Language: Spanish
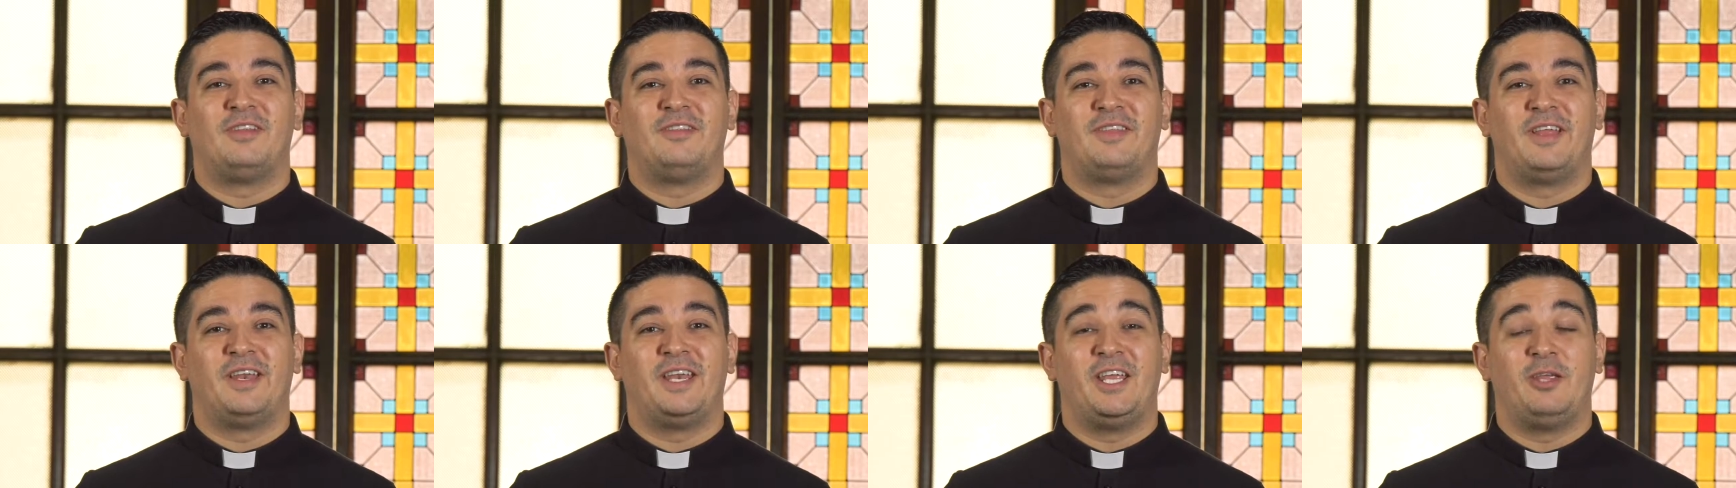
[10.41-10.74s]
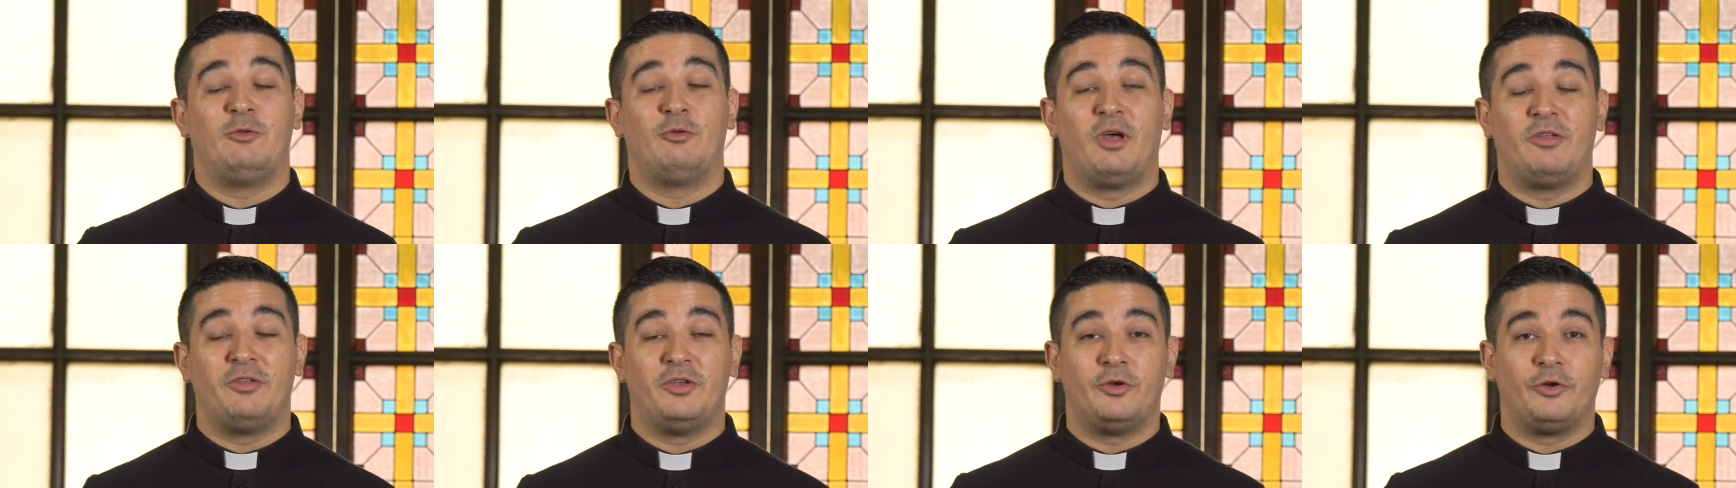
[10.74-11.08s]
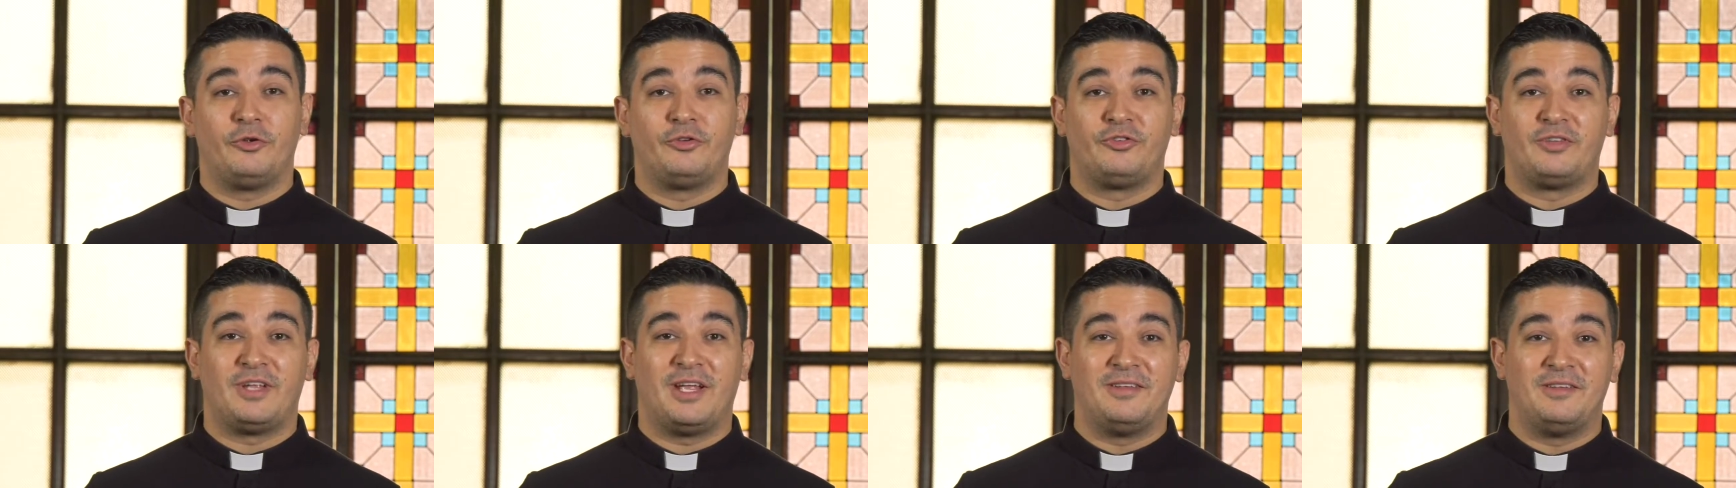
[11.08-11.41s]
han tenido a
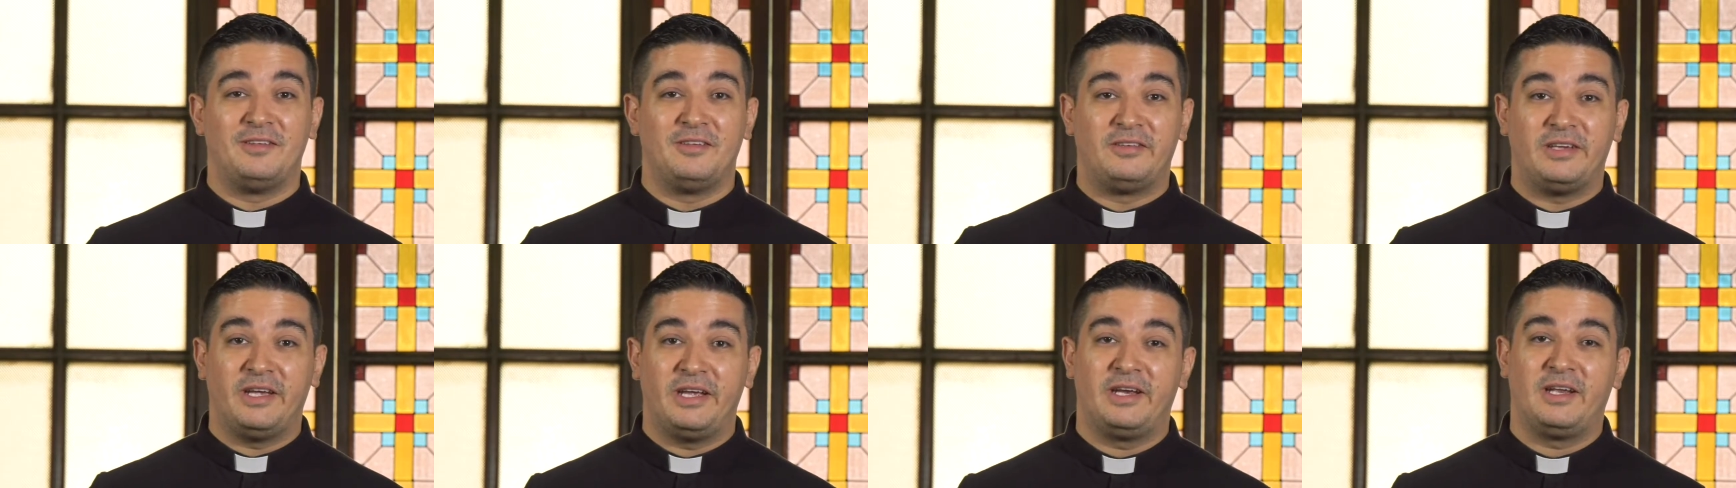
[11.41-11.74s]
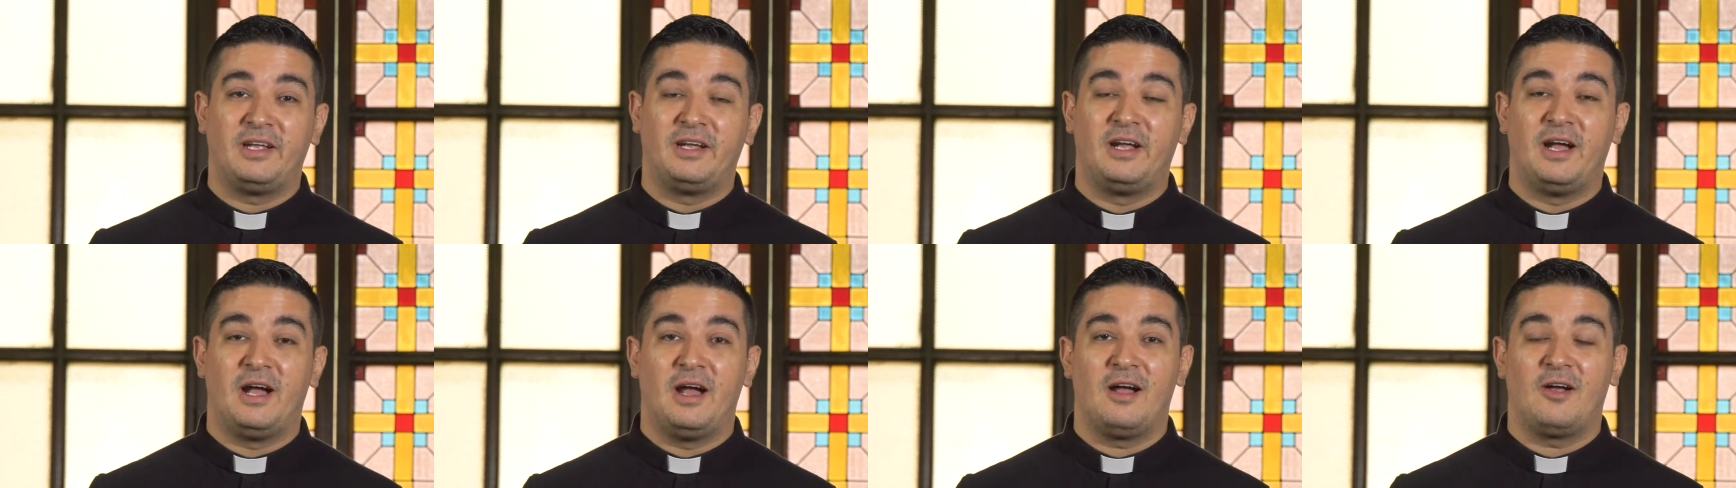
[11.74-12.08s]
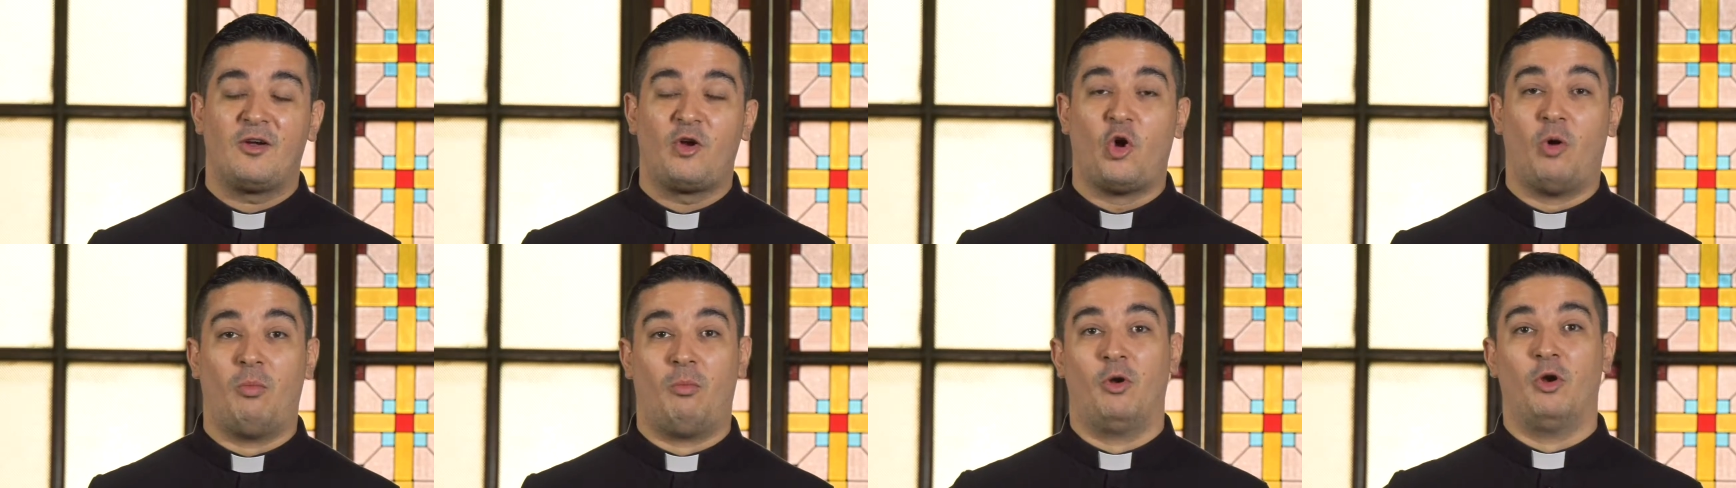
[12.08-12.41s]
Dios tan
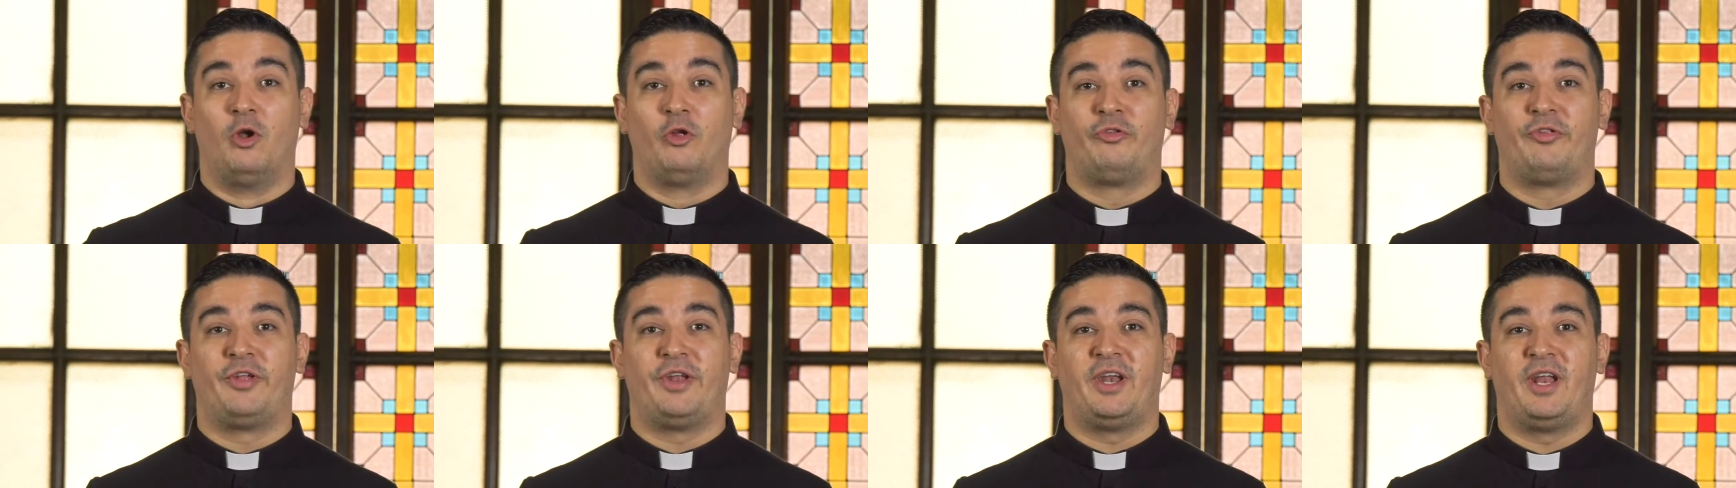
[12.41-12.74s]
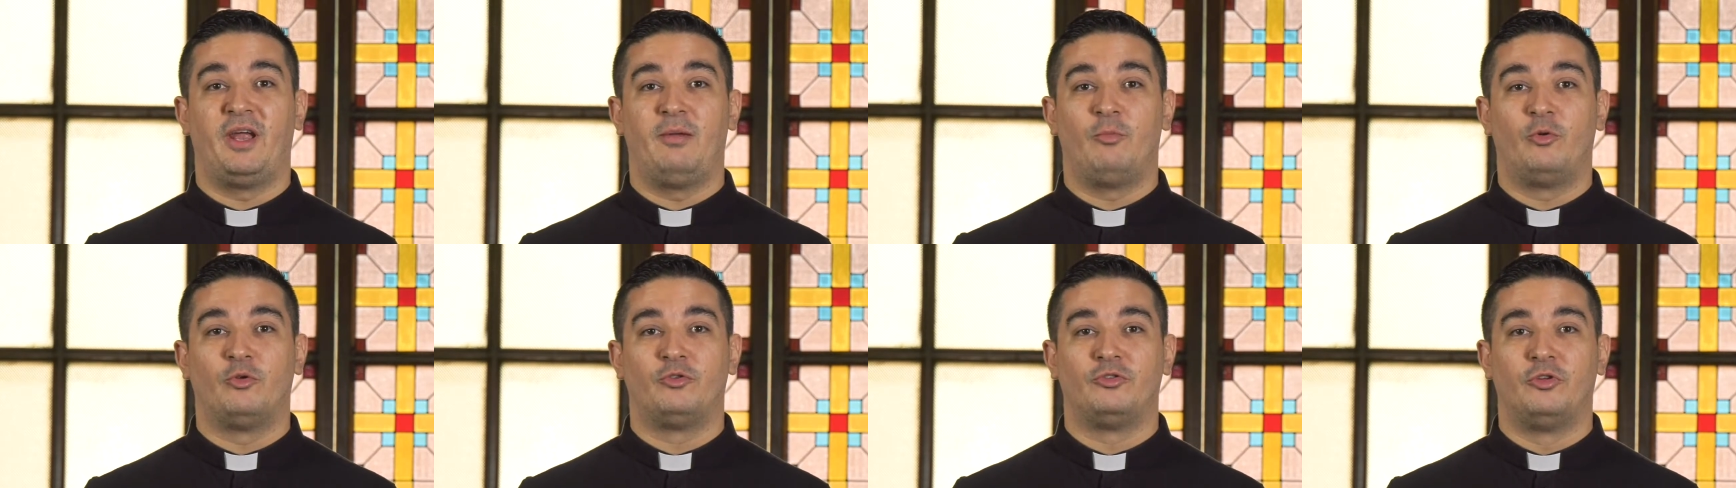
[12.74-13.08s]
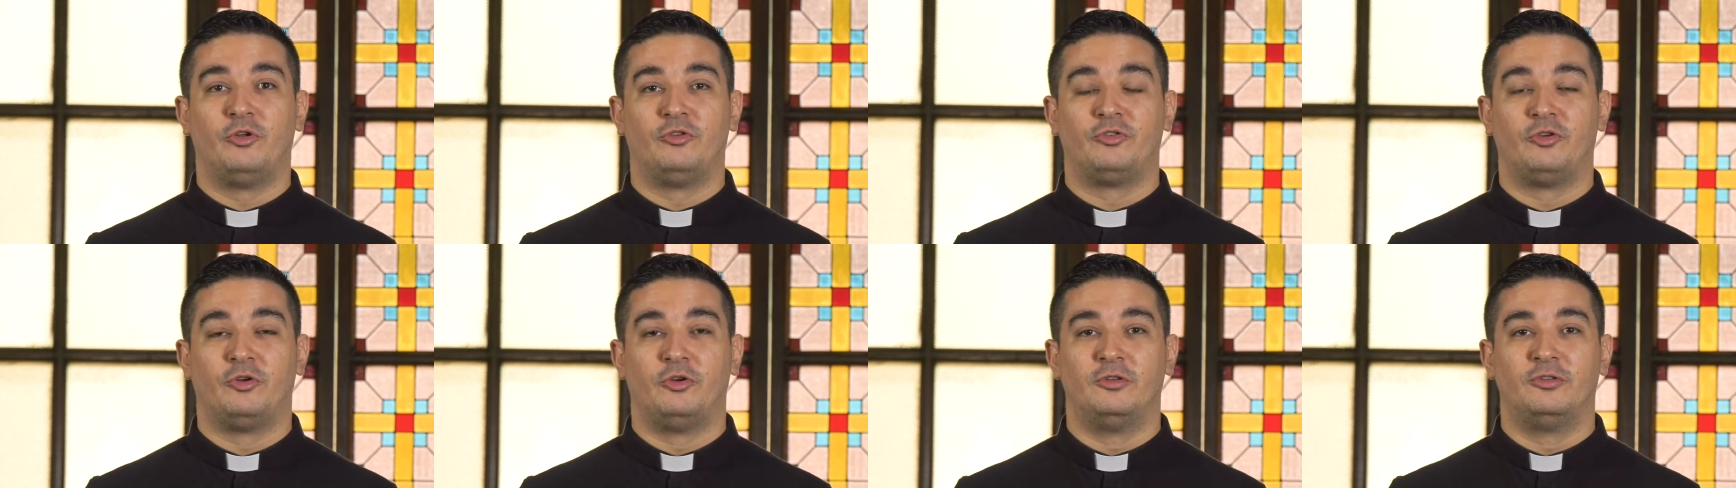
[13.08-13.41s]
cerca como lo tenemos
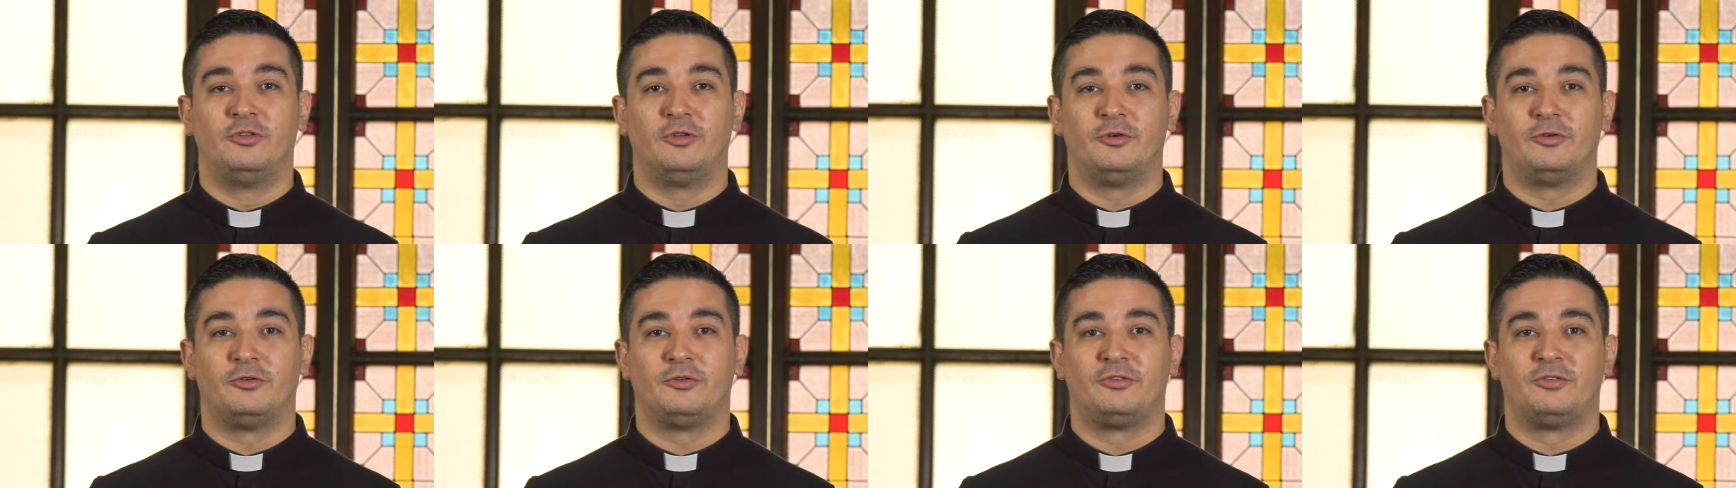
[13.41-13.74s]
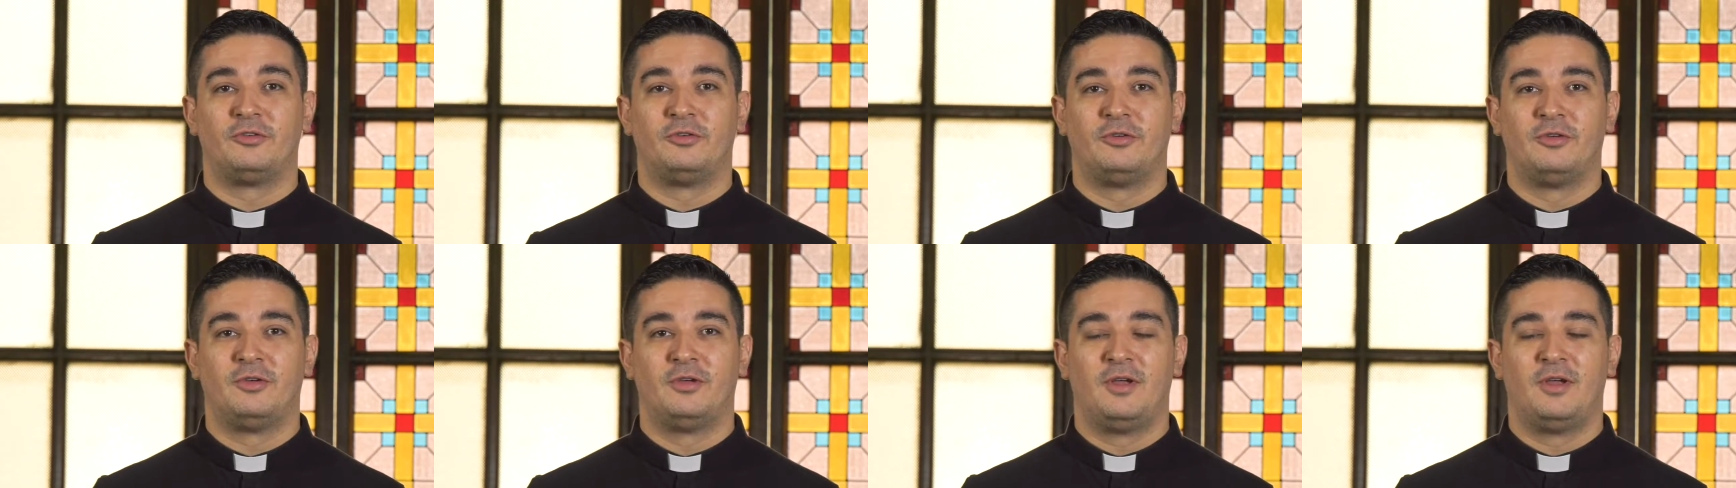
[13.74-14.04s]
nosotros.